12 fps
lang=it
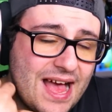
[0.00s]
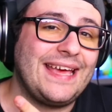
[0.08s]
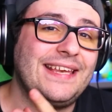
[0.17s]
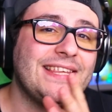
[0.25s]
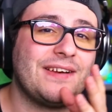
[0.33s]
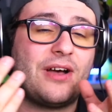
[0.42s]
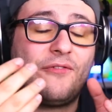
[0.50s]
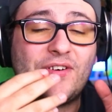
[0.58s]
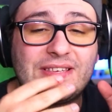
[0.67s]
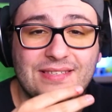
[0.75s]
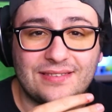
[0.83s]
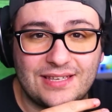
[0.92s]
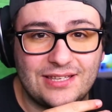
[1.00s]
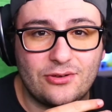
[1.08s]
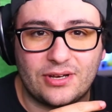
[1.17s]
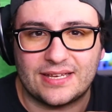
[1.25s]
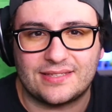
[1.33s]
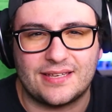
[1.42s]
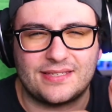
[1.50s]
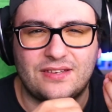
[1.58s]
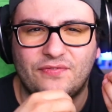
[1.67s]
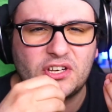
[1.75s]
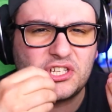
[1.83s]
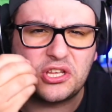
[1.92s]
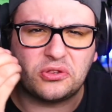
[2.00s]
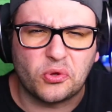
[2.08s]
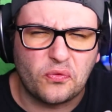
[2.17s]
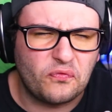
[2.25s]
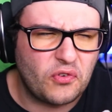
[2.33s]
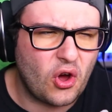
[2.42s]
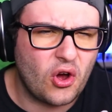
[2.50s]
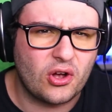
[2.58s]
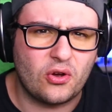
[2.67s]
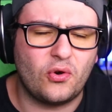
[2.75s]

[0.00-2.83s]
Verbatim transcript: e gli dava fastidio che stessi facendo un vlog